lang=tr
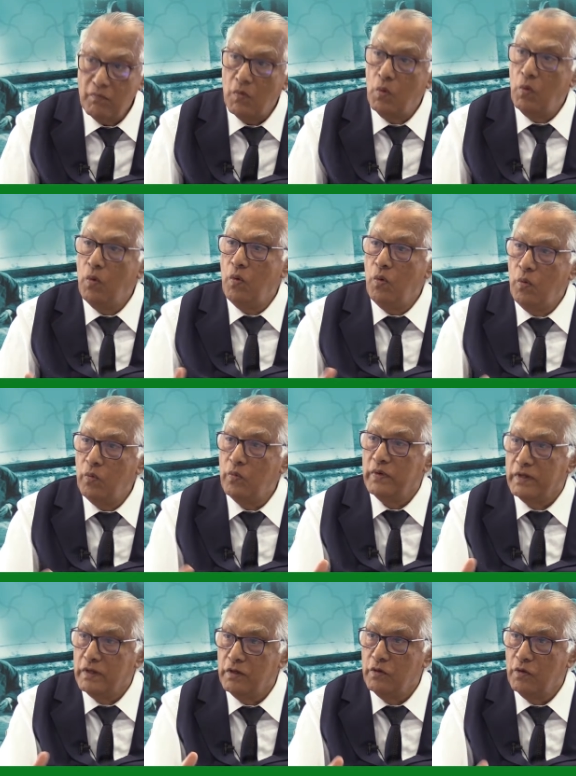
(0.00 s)
Hı hı
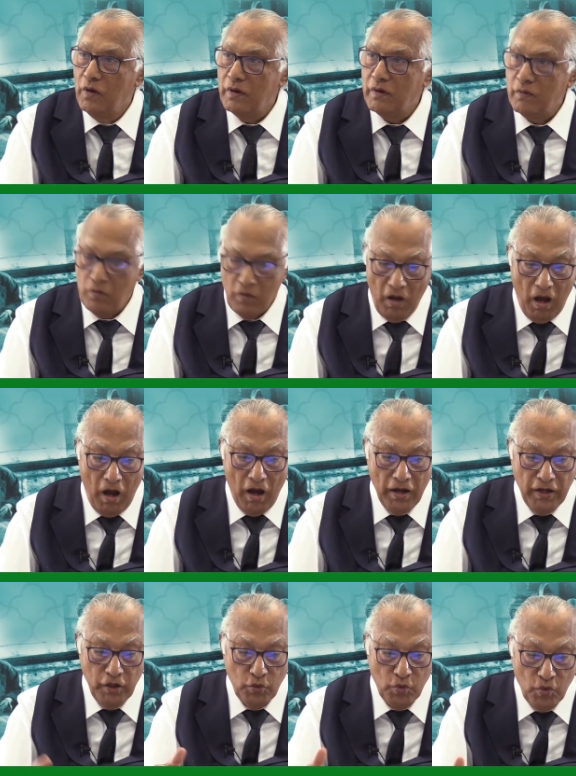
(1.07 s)
inliyor.
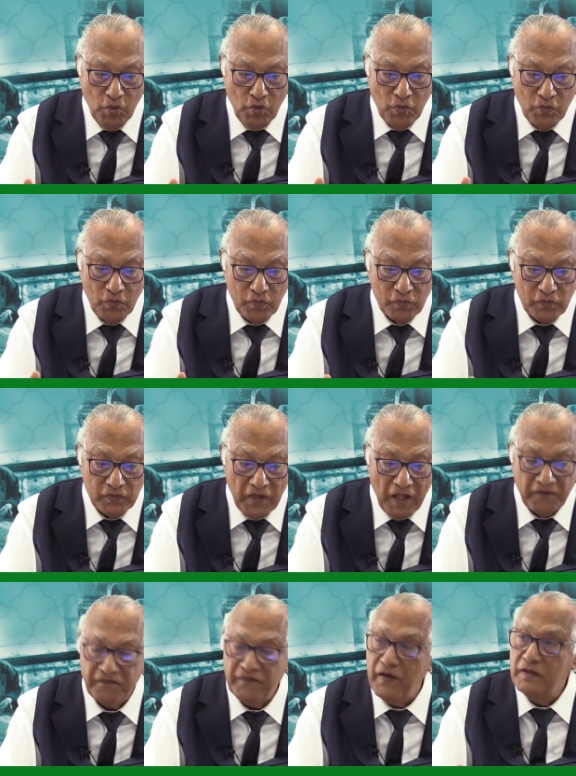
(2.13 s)
Hay hu
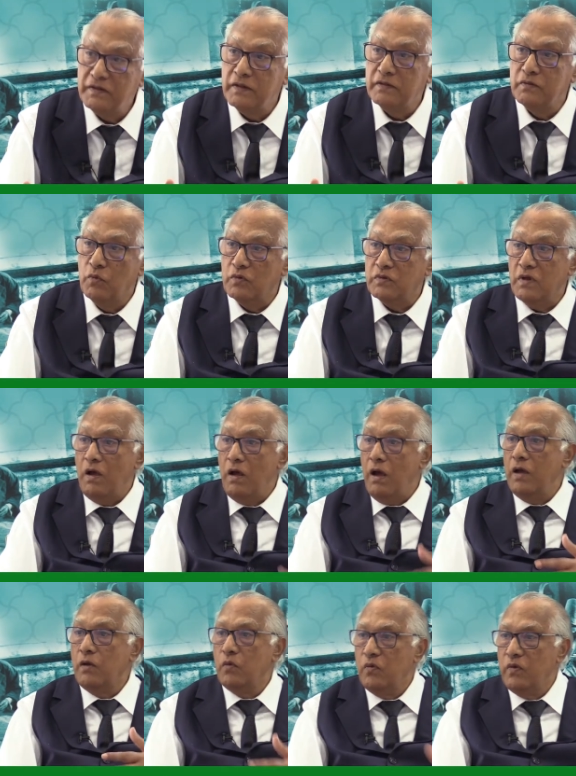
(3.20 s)
derfikan orada
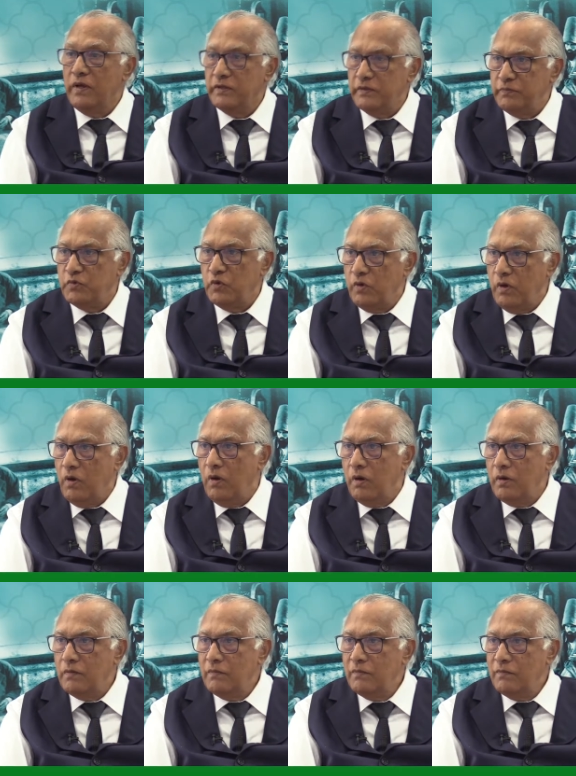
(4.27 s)
hay hu edip duruyor.
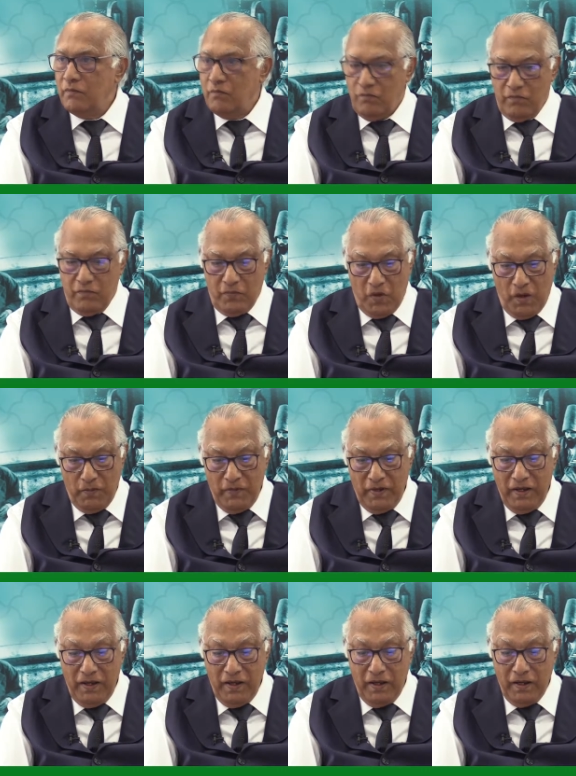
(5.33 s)

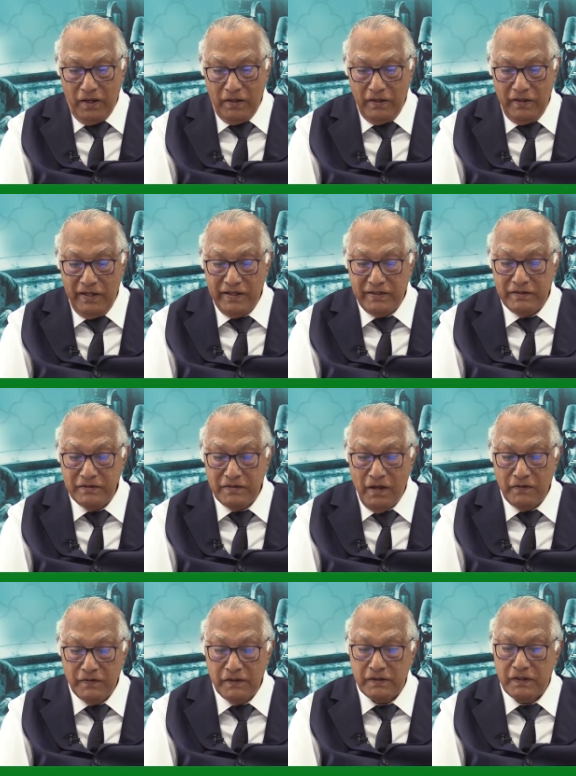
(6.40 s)
Ama leki
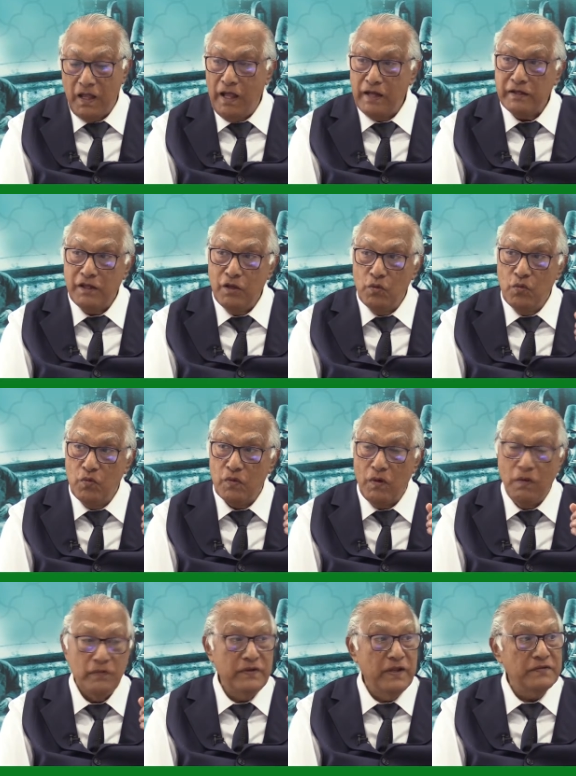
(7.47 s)
leykidanet herke
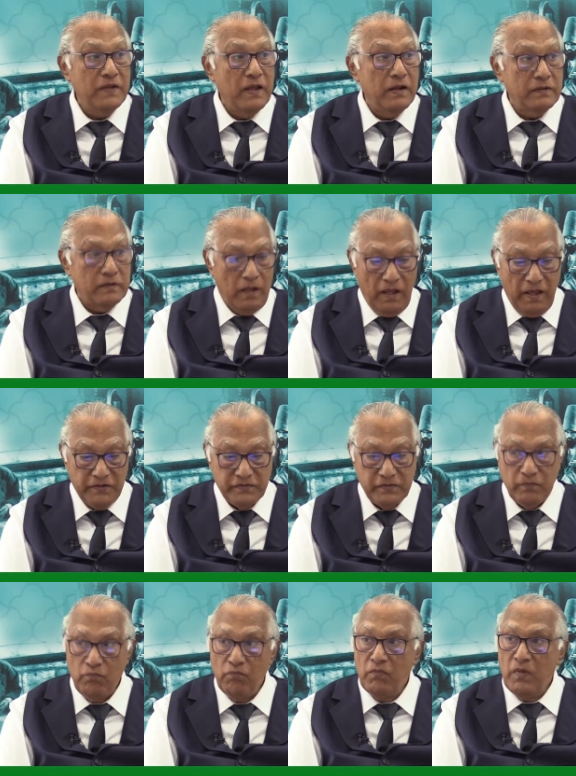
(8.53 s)
uğra nazar ast
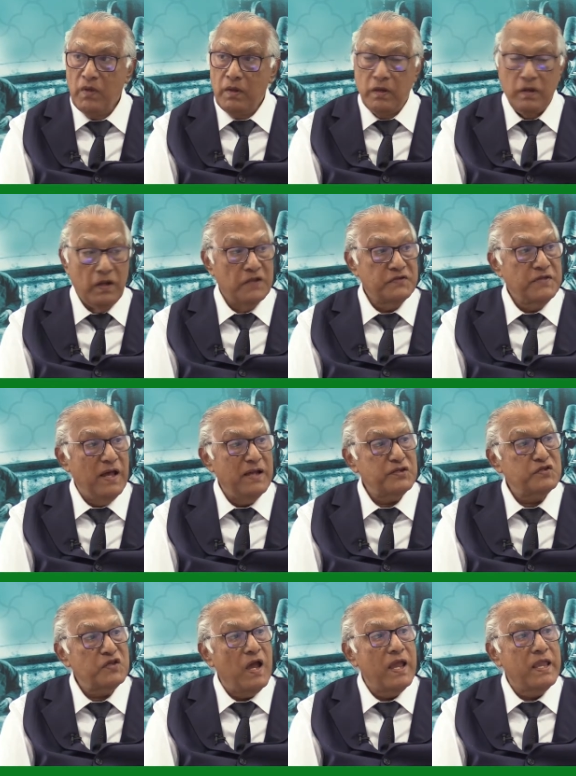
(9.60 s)
nazar
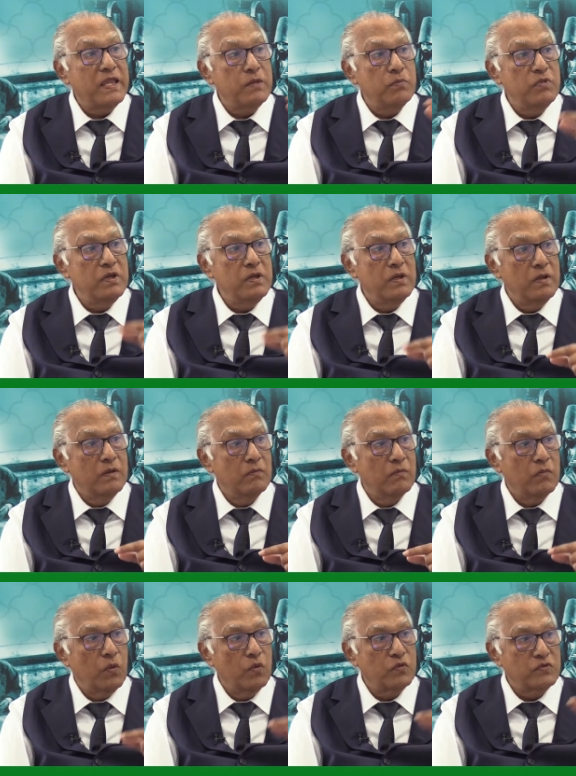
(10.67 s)
sahibi,
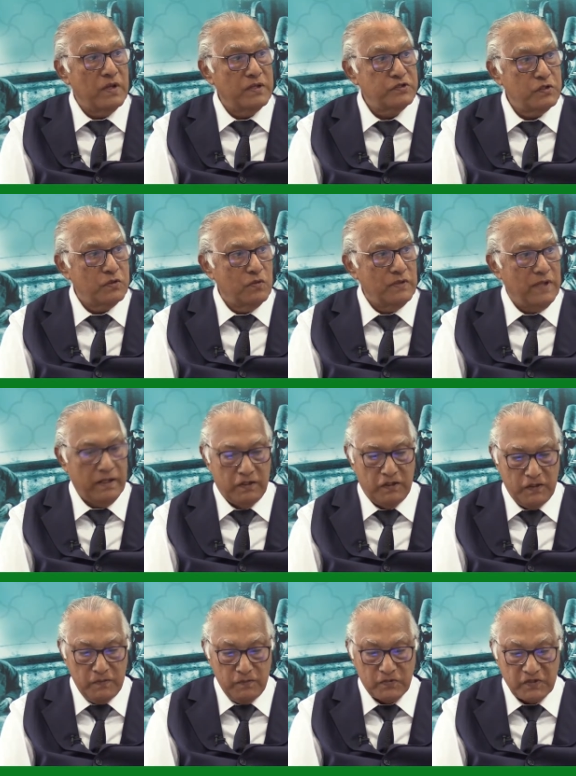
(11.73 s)
gözü açık olan
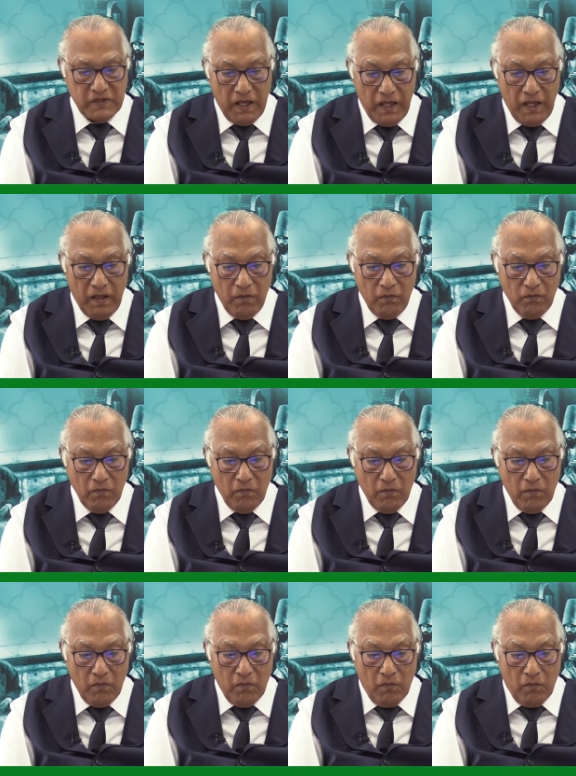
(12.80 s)
kimse
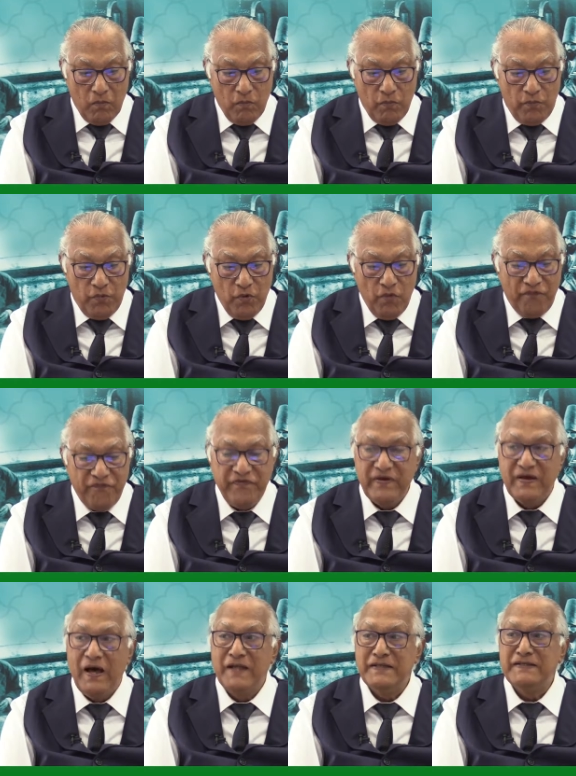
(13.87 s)
bu
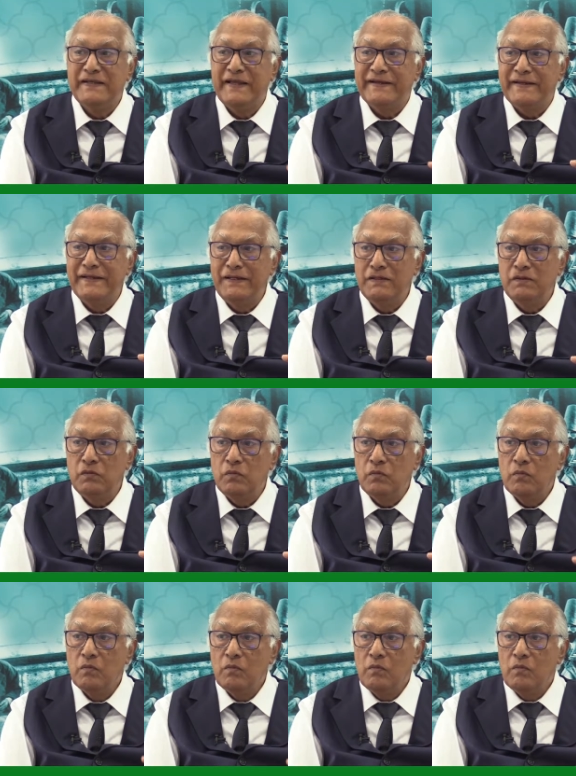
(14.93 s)
figanların,